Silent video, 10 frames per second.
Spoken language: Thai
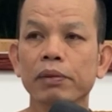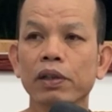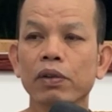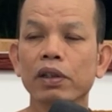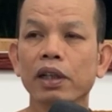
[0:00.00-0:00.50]
บา
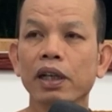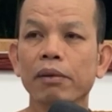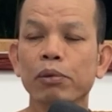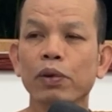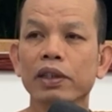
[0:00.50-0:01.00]
งคนก็ได้
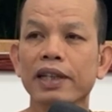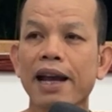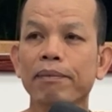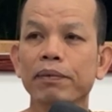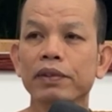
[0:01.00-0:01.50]
ผัว
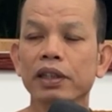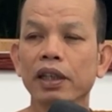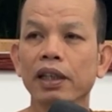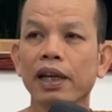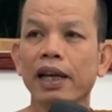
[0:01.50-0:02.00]
สาม
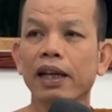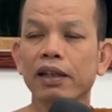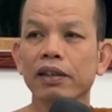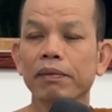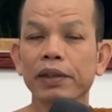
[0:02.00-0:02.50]
สี่หา
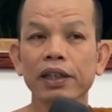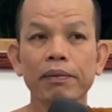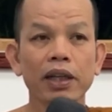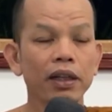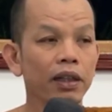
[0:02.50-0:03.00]
แล้วก็มี
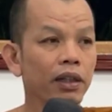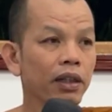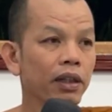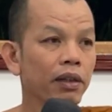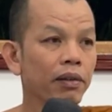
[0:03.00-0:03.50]
บัด
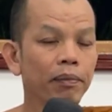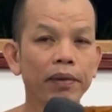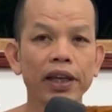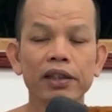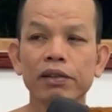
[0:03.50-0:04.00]
มัน
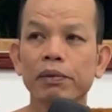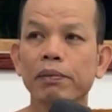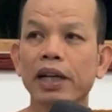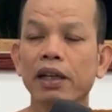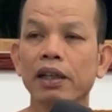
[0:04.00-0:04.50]
แม่นสม
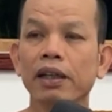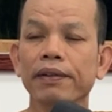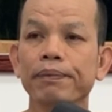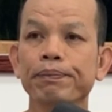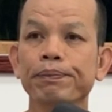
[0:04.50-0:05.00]
บัตินี่
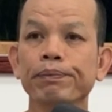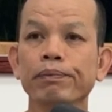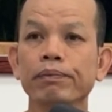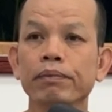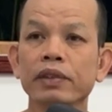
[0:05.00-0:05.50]

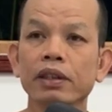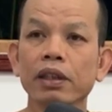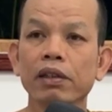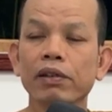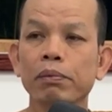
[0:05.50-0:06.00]

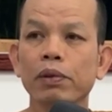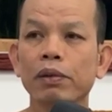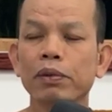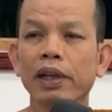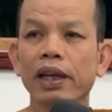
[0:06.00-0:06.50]
คิดว่าผัว
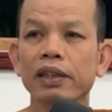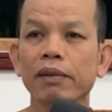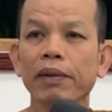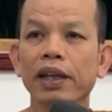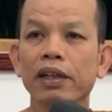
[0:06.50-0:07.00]
ผู้แรก
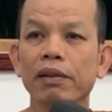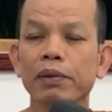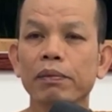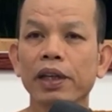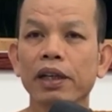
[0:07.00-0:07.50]
สิแม่นกับ
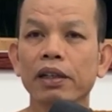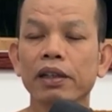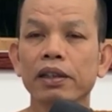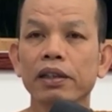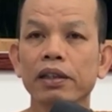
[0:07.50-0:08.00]
บ่แม่น
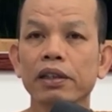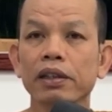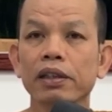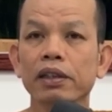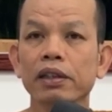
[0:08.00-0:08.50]

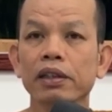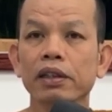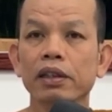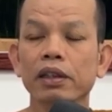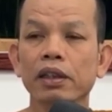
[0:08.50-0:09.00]

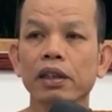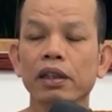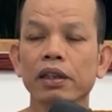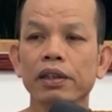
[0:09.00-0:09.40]
นี่